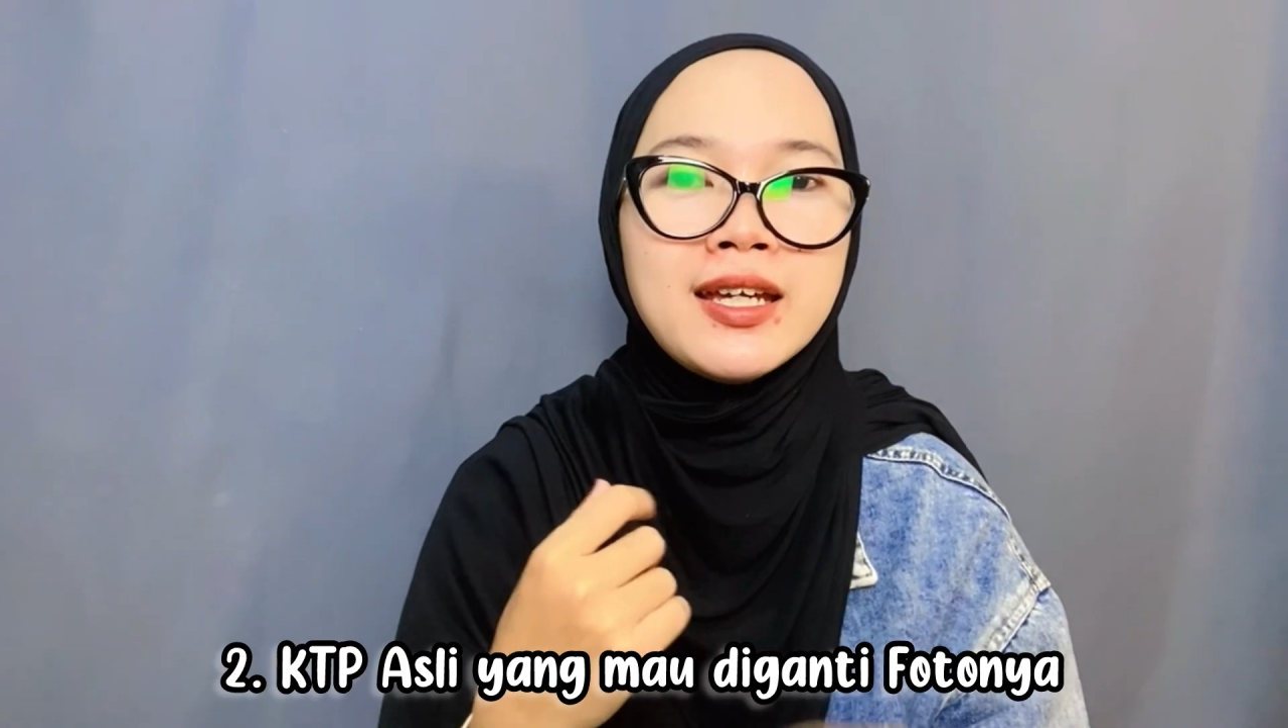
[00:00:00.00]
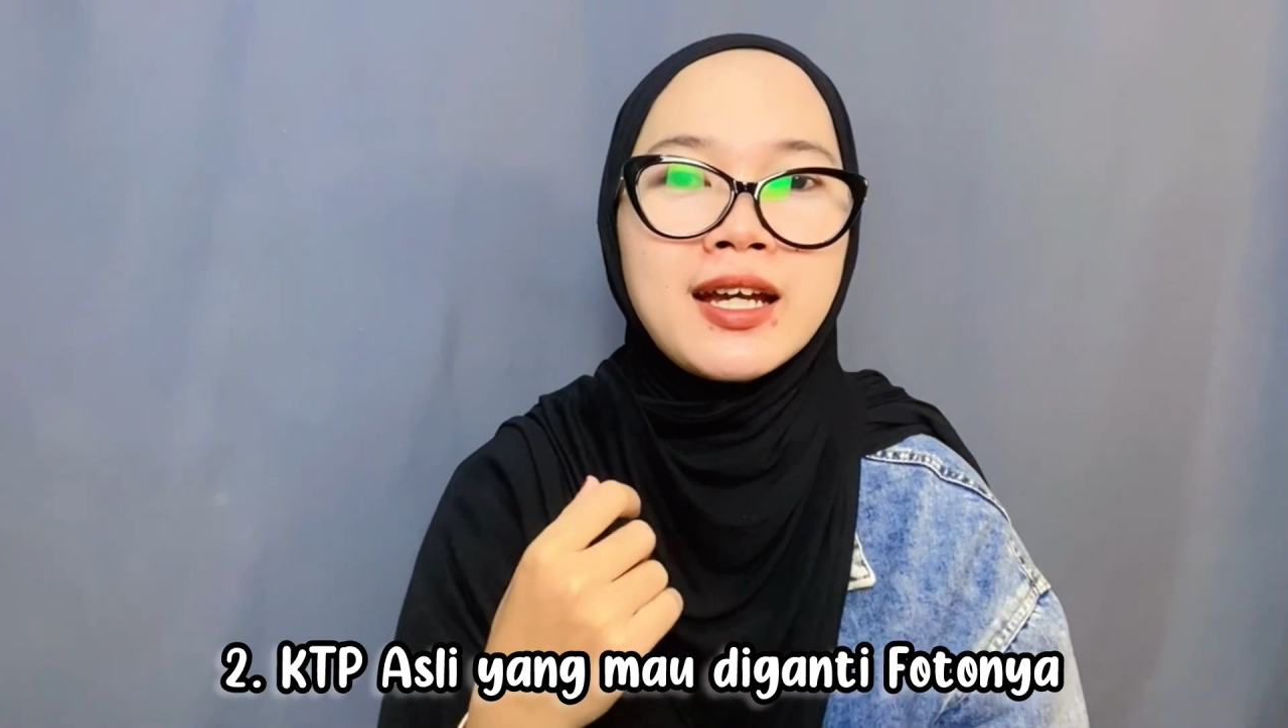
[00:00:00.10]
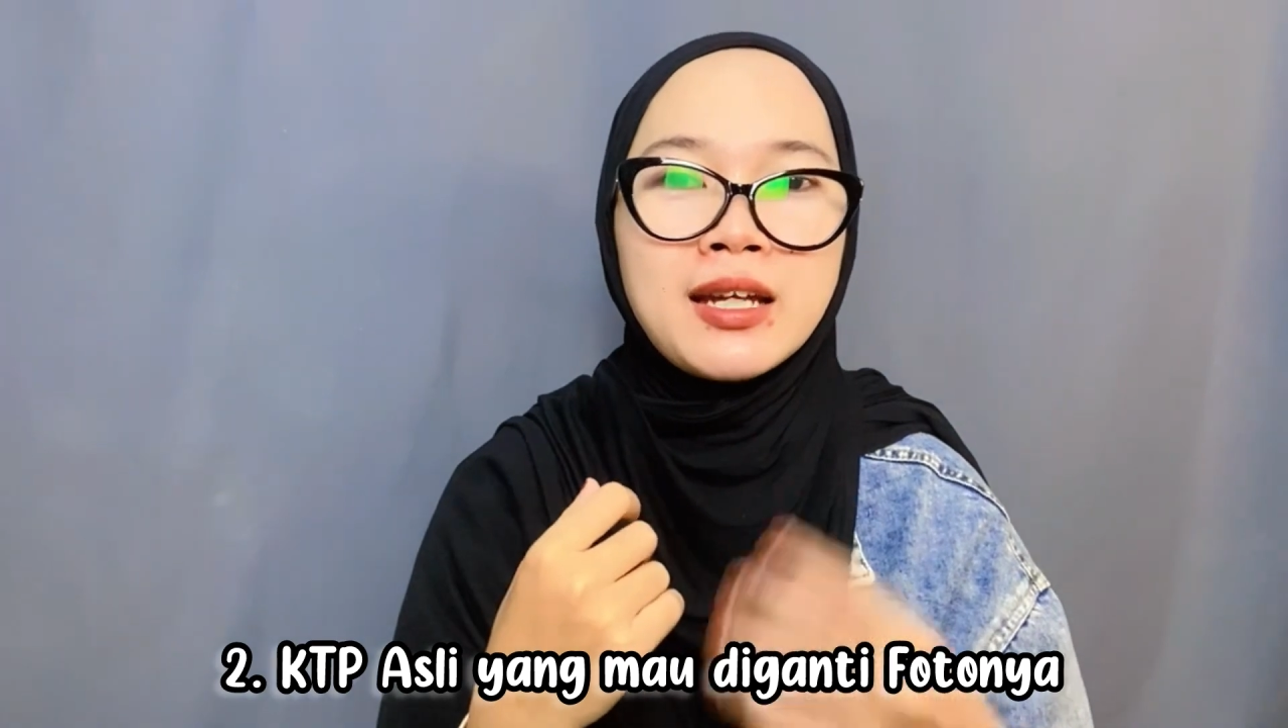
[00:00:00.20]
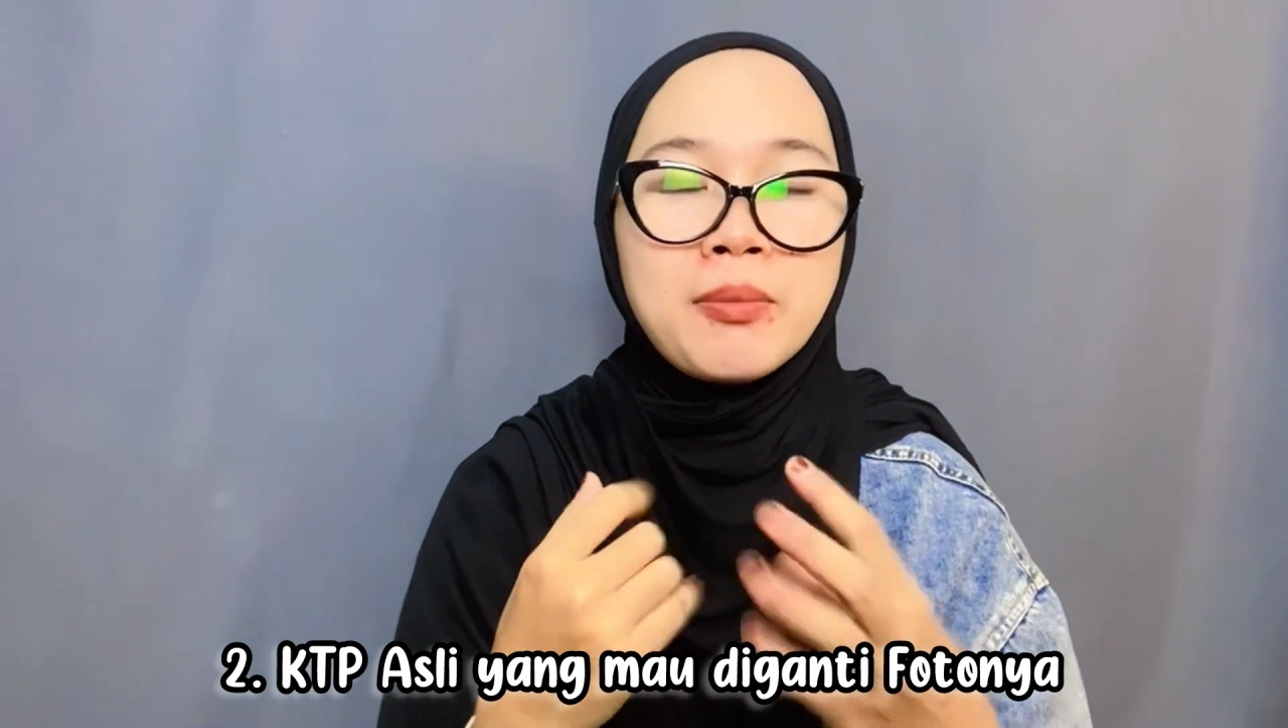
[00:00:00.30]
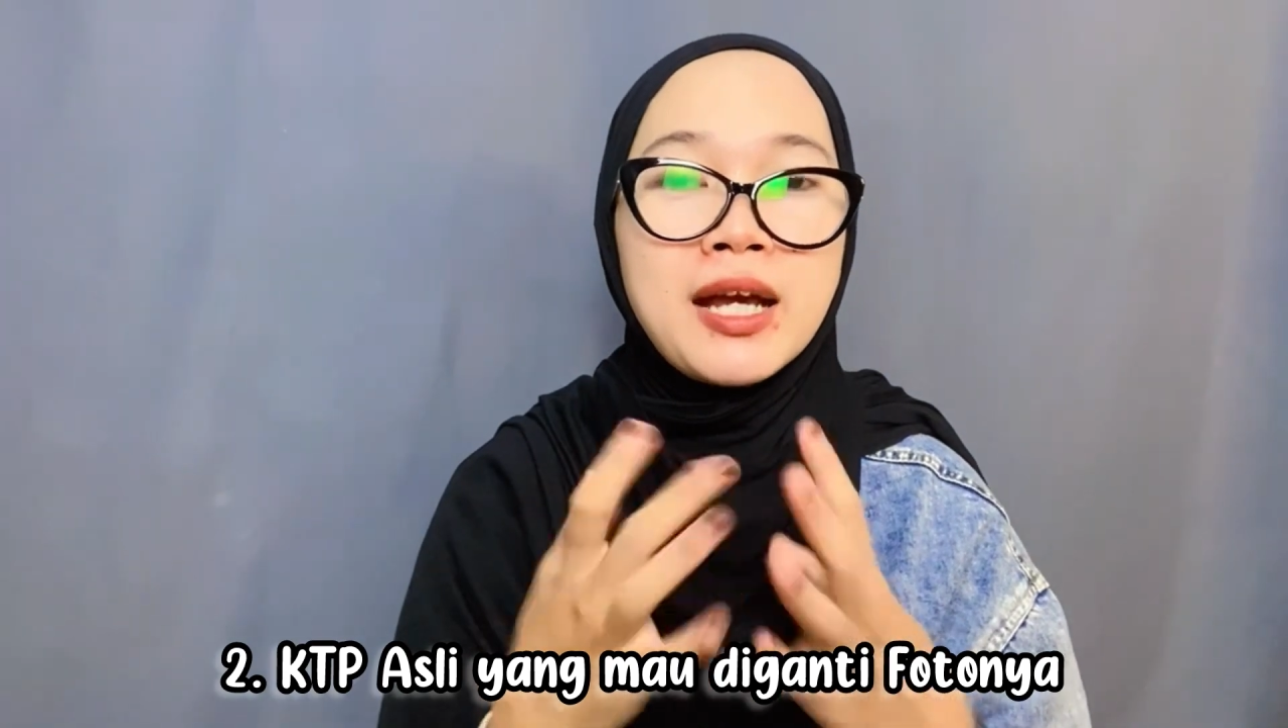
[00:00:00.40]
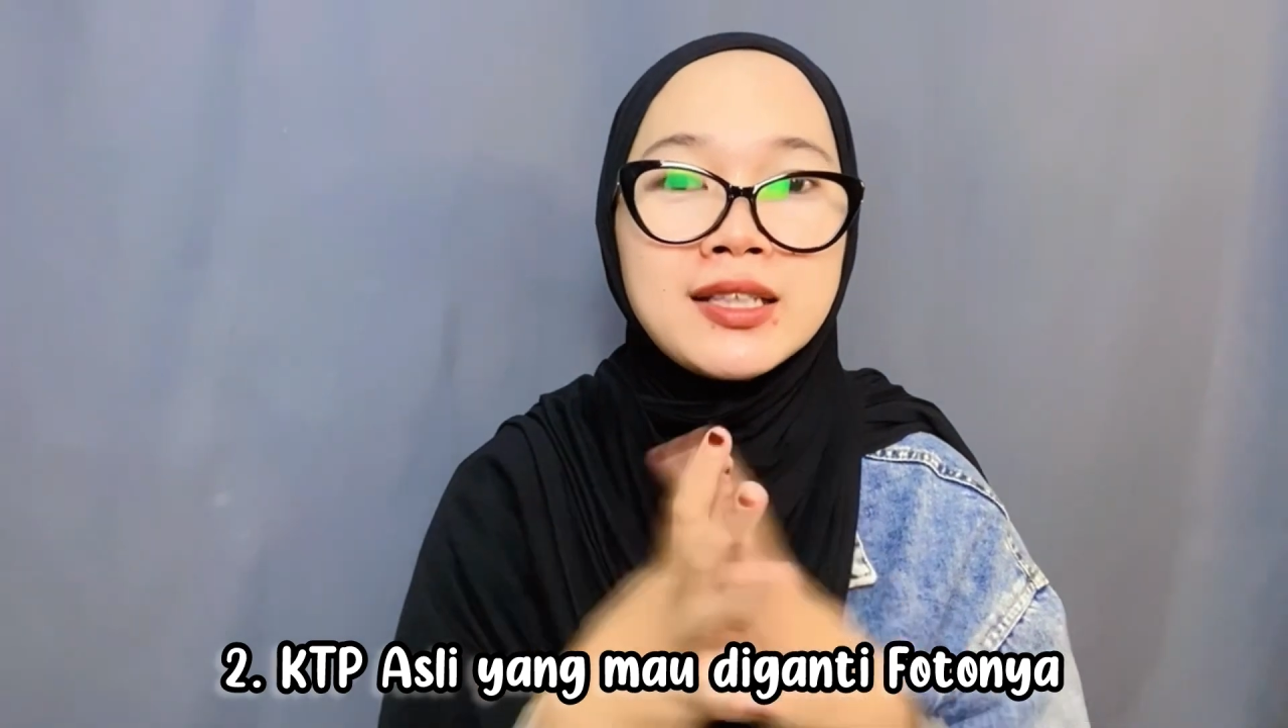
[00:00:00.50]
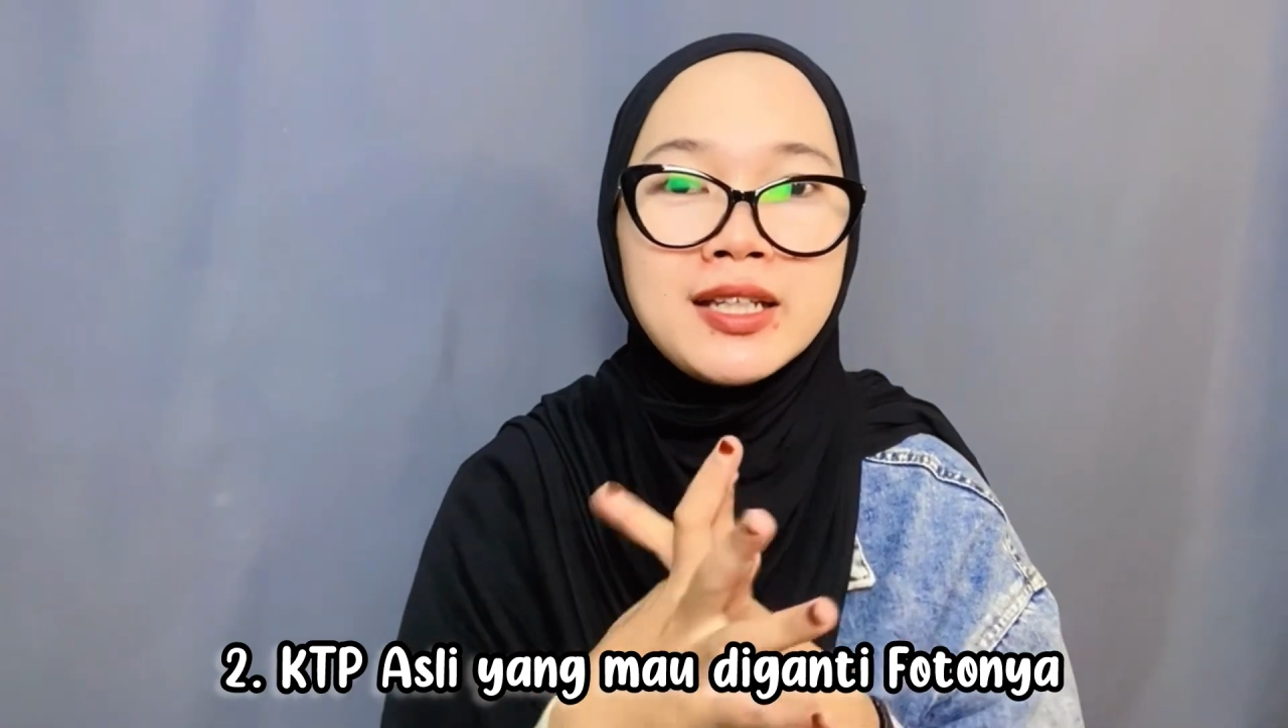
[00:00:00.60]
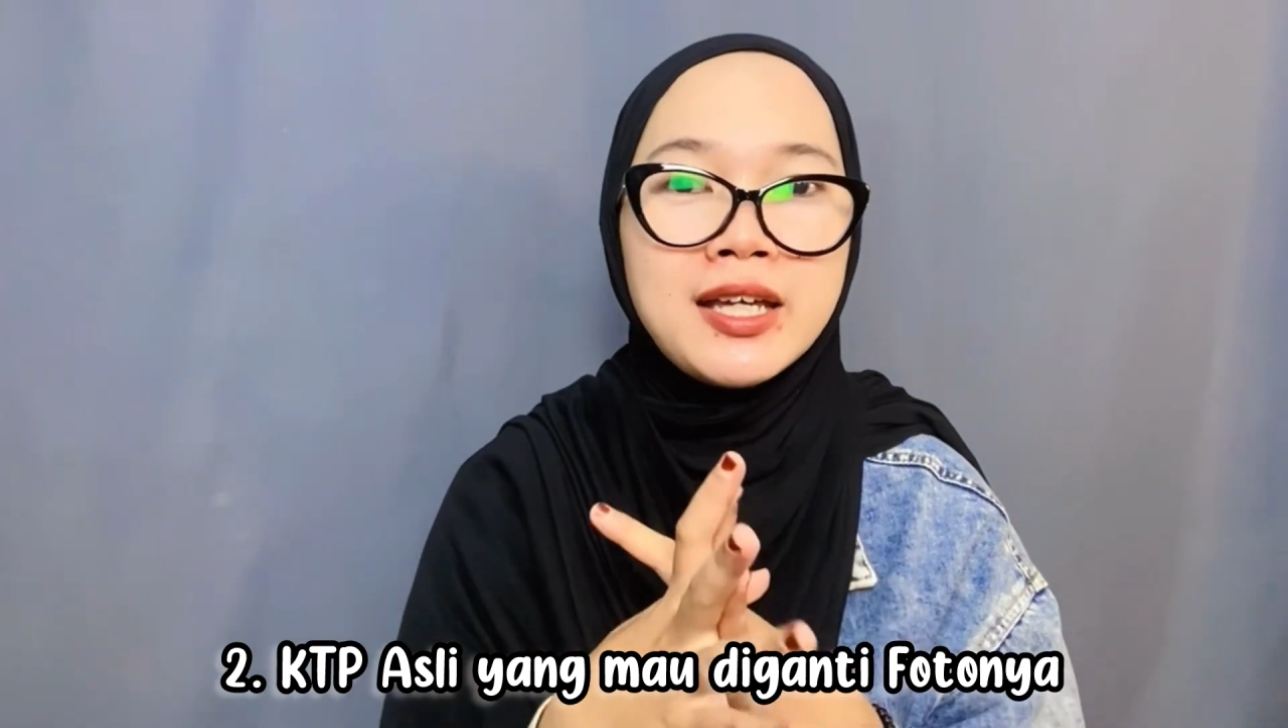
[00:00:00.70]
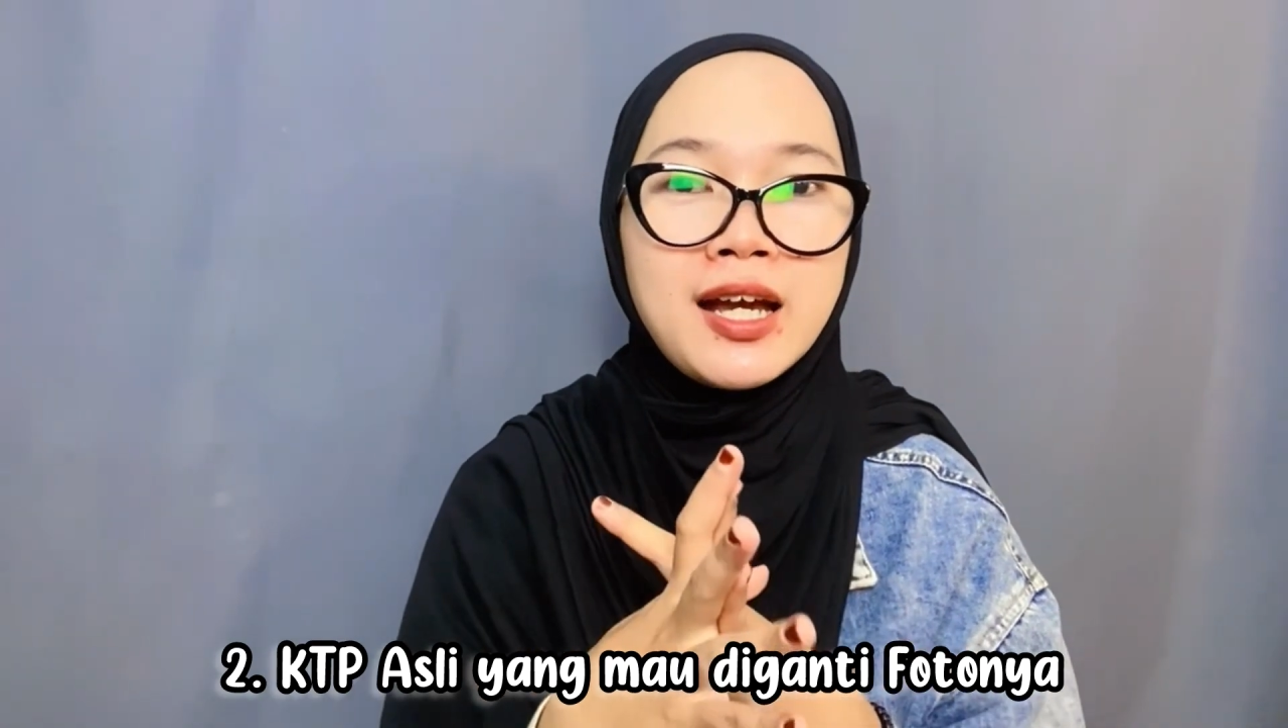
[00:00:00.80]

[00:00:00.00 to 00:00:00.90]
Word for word: KTP asli ya